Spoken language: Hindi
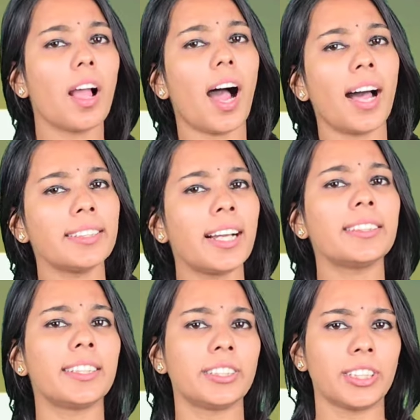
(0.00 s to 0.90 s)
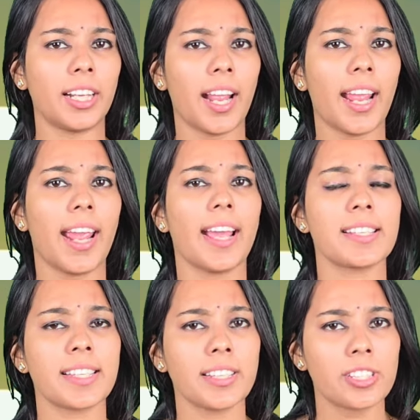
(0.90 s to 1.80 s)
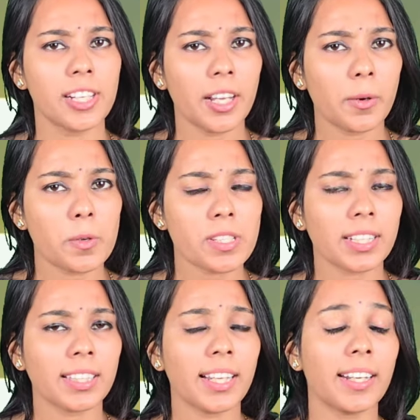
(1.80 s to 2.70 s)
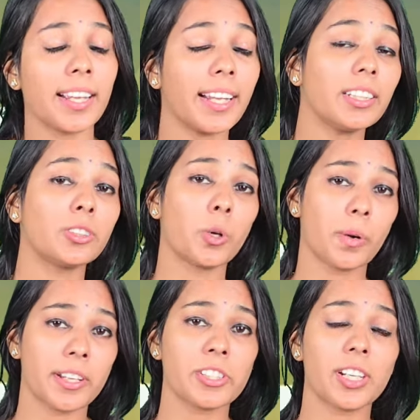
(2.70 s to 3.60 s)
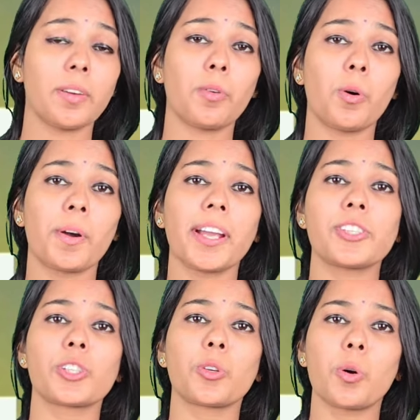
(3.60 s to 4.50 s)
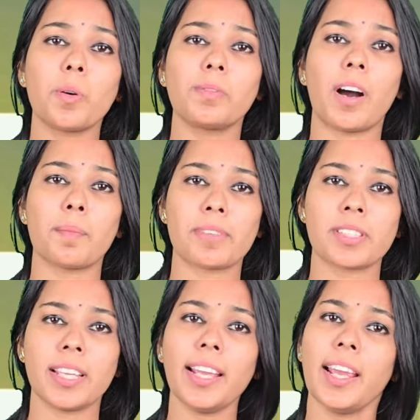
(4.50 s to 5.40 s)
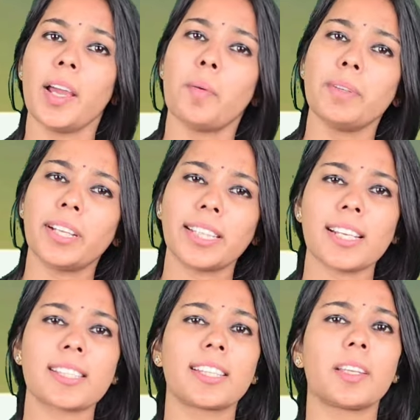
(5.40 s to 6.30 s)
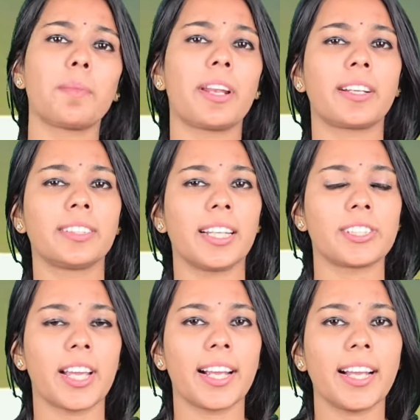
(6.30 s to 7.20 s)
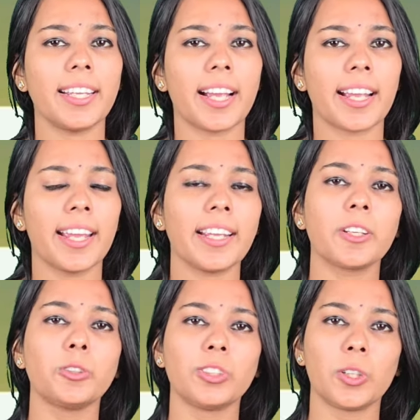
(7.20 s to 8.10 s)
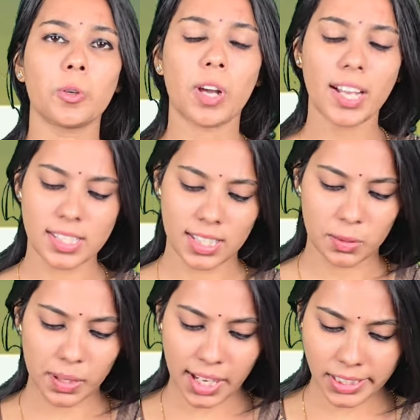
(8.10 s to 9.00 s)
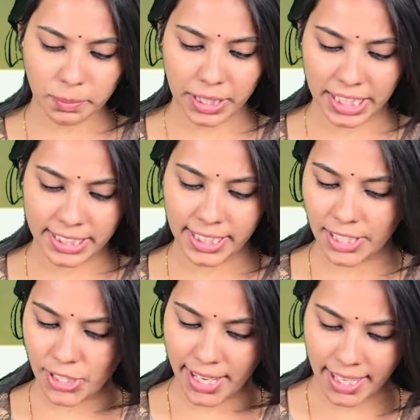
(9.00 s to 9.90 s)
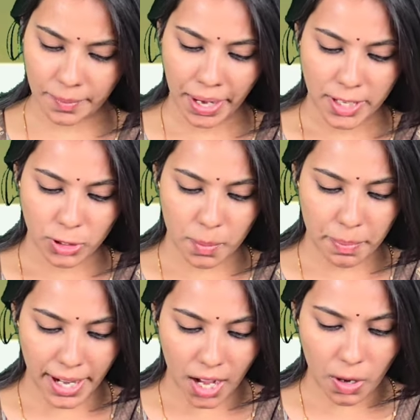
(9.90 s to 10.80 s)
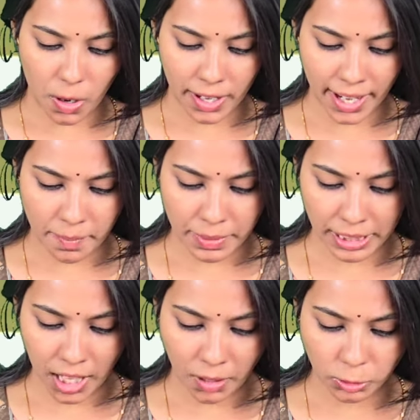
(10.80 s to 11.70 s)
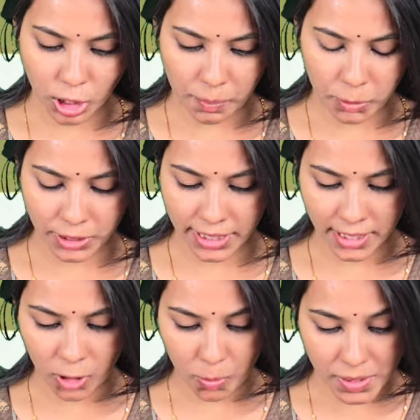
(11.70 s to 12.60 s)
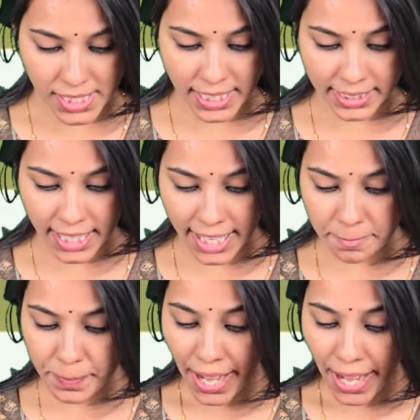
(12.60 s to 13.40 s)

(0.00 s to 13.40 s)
आधा दर्जन ऐसे ज़िले हो सकते हैं नए छोटे ज़िले वो होंगे जिनको वापस से यथा स्थिति में रख दिया जाएगा या कहें कि उन ज़िलों का अस्तित्व खत्म कर दिया जाएगा तो ये बड़ा और अहम बदलाव जो आपको देखने को मिल सकता है